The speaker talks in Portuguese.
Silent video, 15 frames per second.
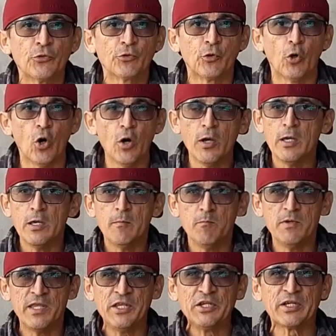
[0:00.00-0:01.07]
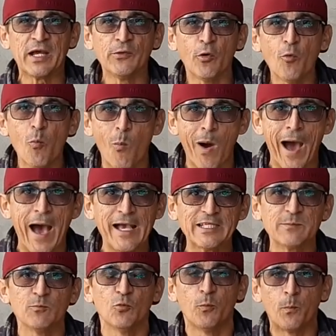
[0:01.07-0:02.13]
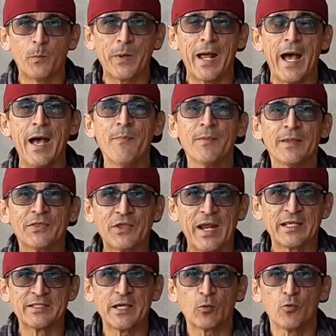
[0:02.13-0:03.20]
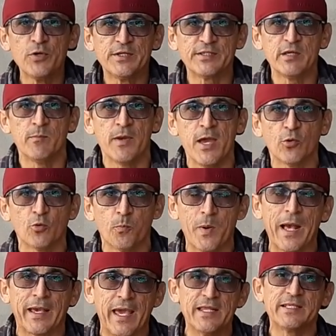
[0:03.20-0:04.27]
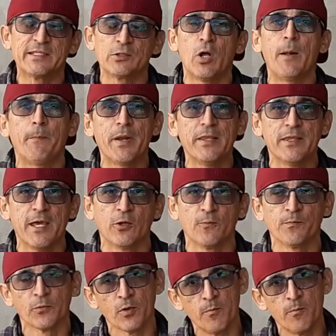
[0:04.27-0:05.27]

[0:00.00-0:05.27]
Tô me dedicando ao máximo para trazer conhecimento para aqueles que estão aprendendo.